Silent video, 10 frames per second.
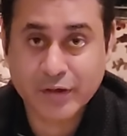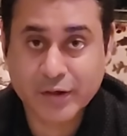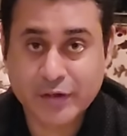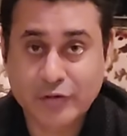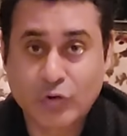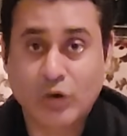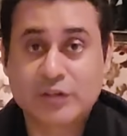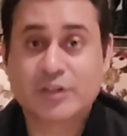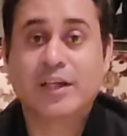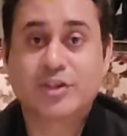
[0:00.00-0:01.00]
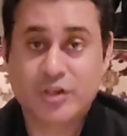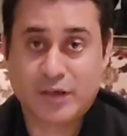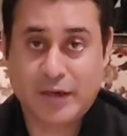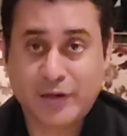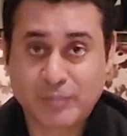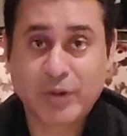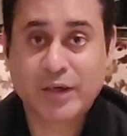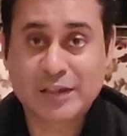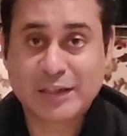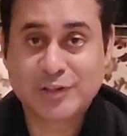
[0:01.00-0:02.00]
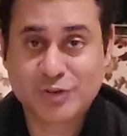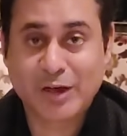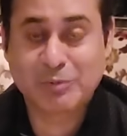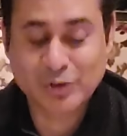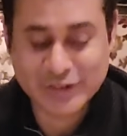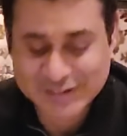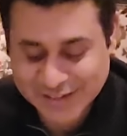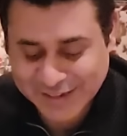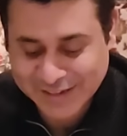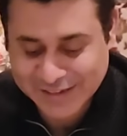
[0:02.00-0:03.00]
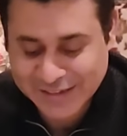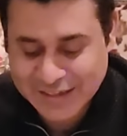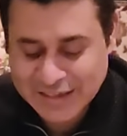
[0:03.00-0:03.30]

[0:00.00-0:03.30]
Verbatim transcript: एक कॉन्ट्रडिक्शन है अपेरेंटली जो आपको नज़र आएगी